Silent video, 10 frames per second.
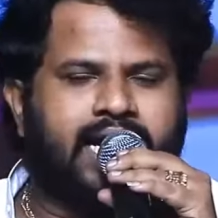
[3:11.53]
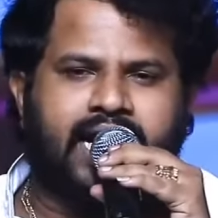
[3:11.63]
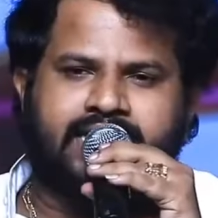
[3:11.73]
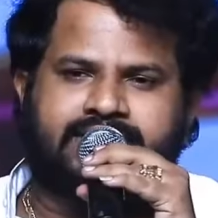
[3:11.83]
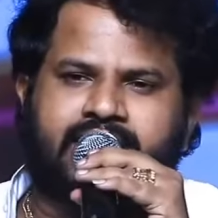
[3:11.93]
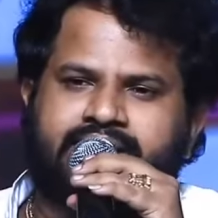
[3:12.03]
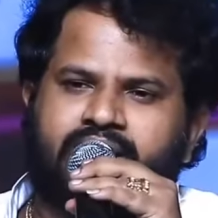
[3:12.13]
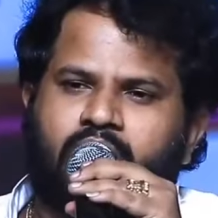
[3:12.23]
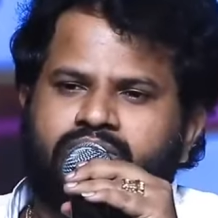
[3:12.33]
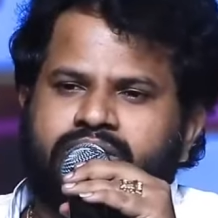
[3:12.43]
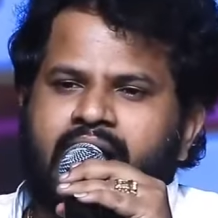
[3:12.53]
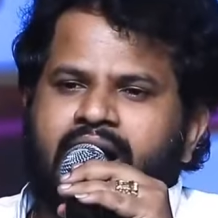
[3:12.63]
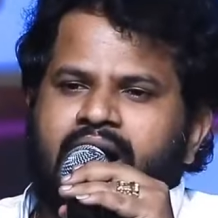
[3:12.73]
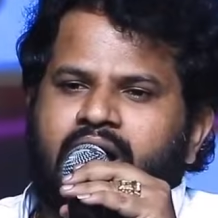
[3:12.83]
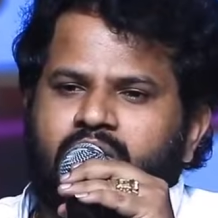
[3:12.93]
గారి చరిత్రలో
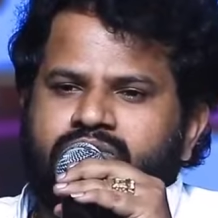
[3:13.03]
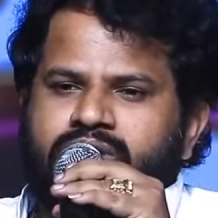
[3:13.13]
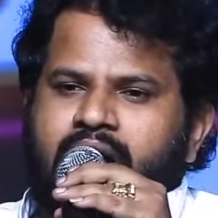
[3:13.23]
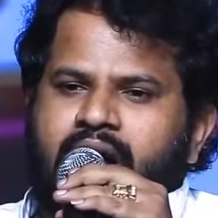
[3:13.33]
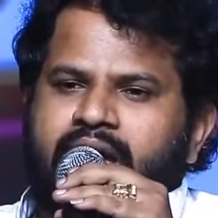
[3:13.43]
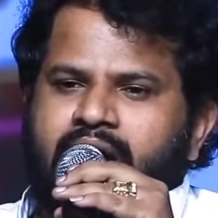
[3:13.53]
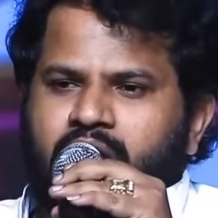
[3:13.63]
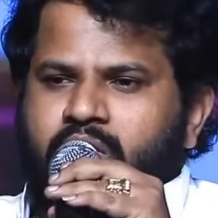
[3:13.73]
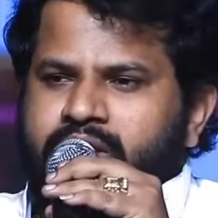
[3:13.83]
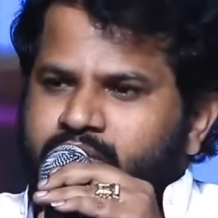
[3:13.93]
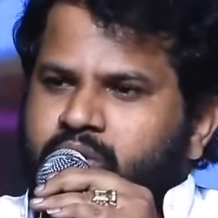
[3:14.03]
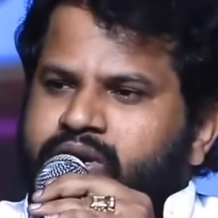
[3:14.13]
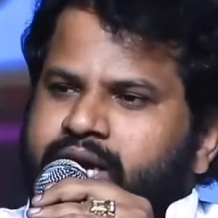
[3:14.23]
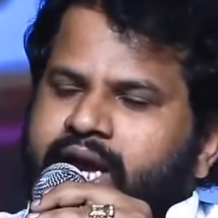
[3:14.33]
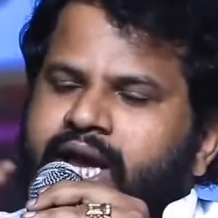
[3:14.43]
త్యాగాలు సహాయాలు ఇవి
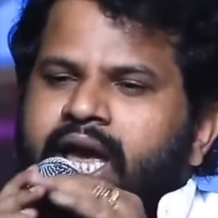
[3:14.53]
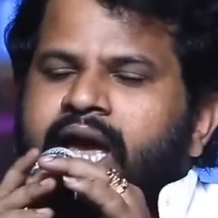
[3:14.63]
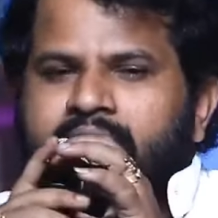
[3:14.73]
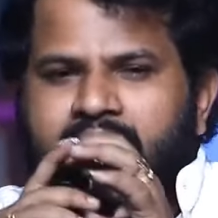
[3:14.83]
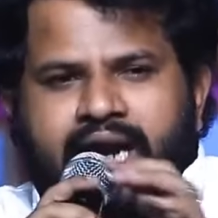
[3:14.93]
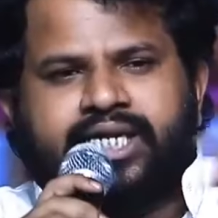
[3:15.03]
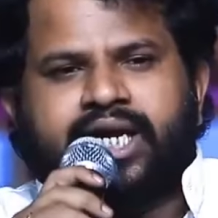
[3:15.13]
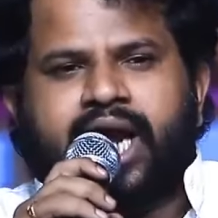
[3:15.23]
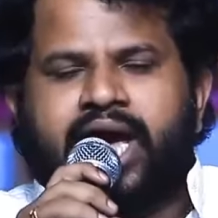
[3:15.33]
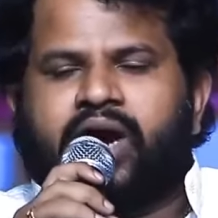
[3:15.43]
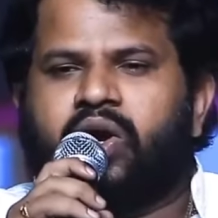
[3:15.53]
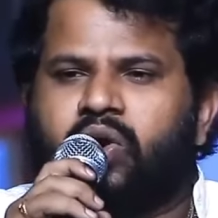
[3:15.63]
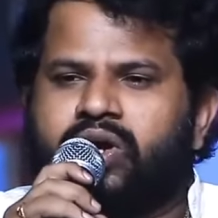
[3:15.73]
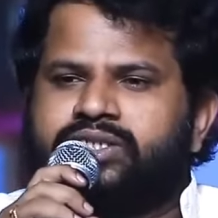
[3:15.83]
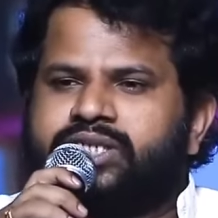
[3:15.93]
ఉంటాయి ఇలాంటి నాయకుడు
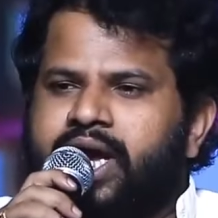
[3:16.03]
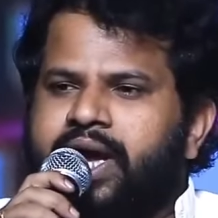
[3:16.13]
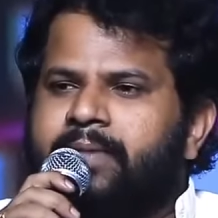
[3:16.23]
గురించి